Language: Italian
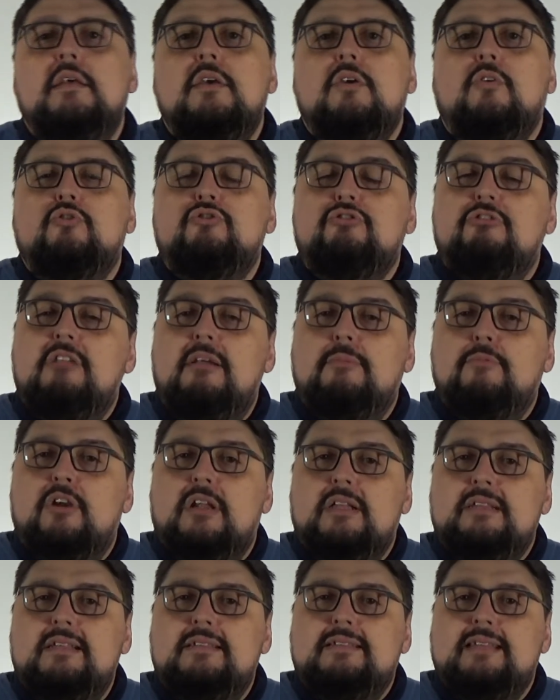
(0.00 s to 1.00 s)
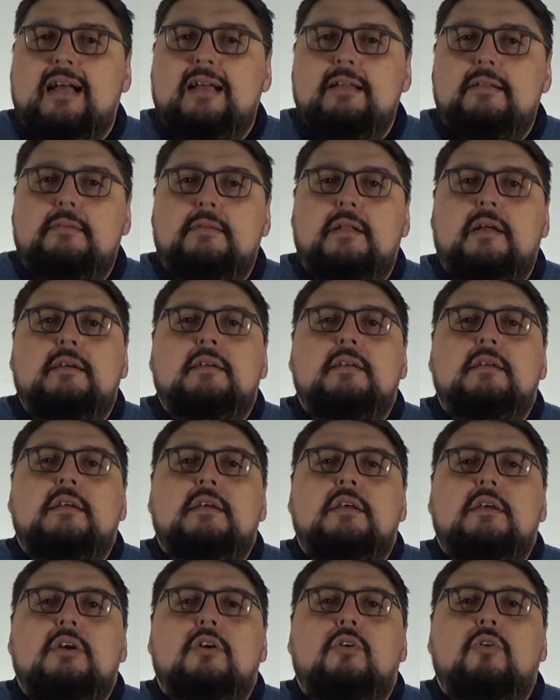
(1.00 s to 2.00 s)
Controlliamo la disamina
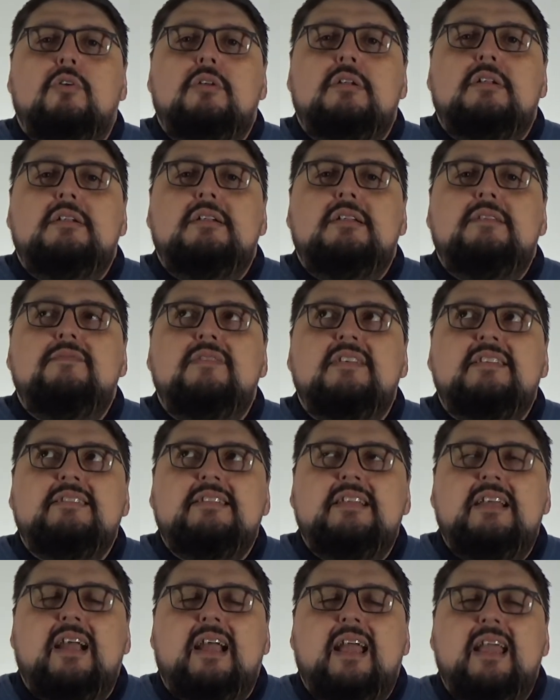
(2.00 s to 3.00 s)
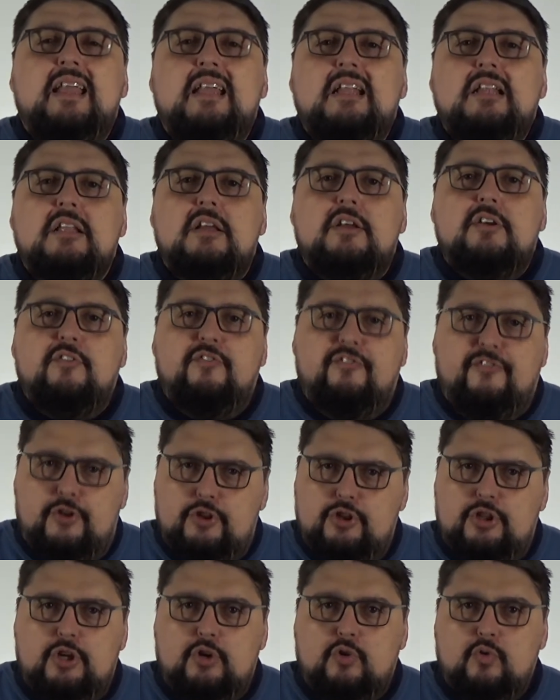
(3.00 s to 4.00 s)
con l'investire in
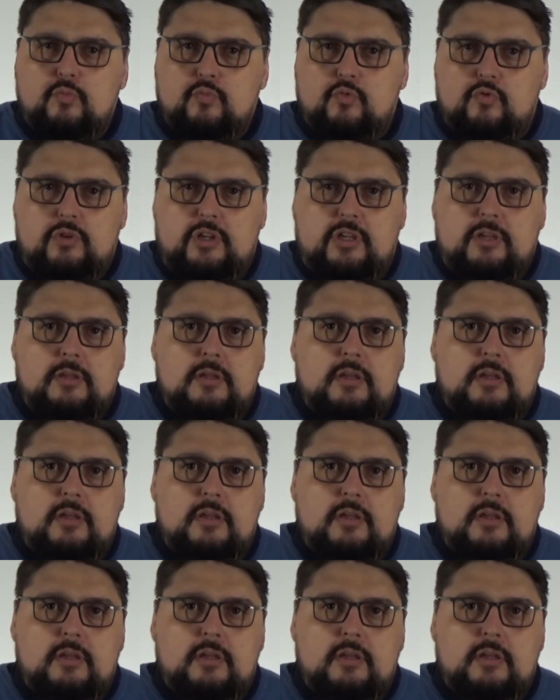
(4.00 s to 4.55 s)
fondi comuni.